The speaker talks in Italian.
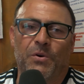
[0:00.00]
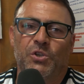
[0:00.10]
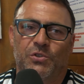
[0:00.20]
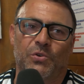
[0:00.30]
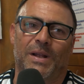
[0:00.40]

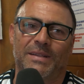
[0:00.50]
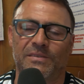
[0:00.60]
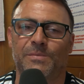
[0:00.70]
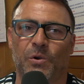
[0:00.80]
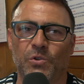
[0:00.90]
Poi ci sono
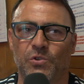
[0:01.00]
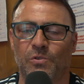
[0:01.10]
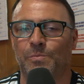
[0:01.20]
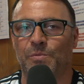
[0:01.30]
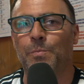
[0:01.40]
altri
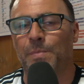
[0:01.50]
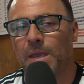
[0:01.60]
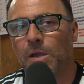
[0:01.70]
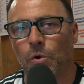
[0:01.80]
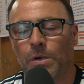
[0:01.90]
sponsor più
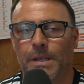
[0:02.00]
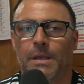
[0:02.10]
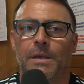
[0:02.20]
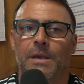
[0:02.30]
piccoli